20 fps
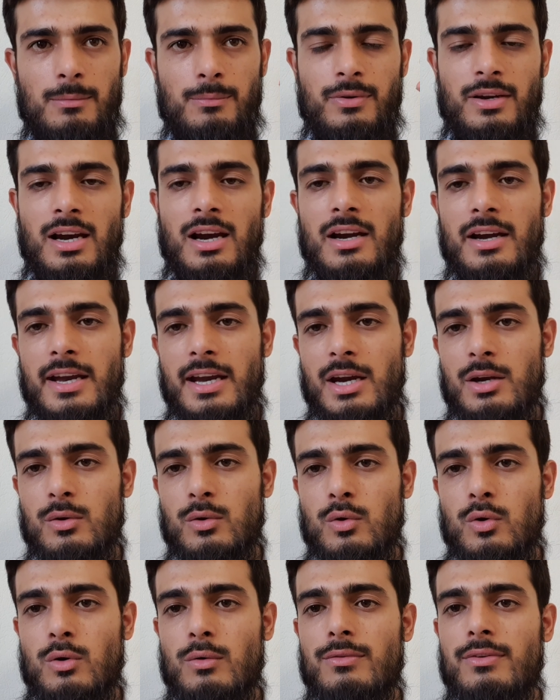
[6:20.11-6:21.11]
फलां डेट
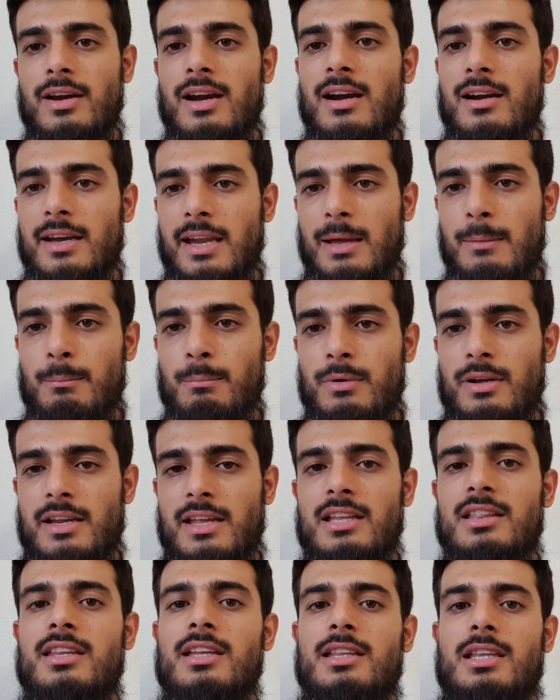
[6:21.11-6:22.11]
को फलां टाइम पर
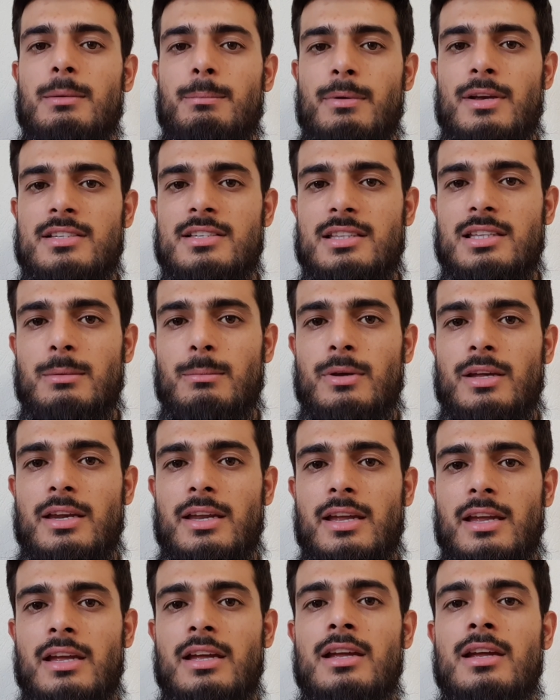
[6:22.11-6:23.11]
इतने इतने पैसे थे मेरे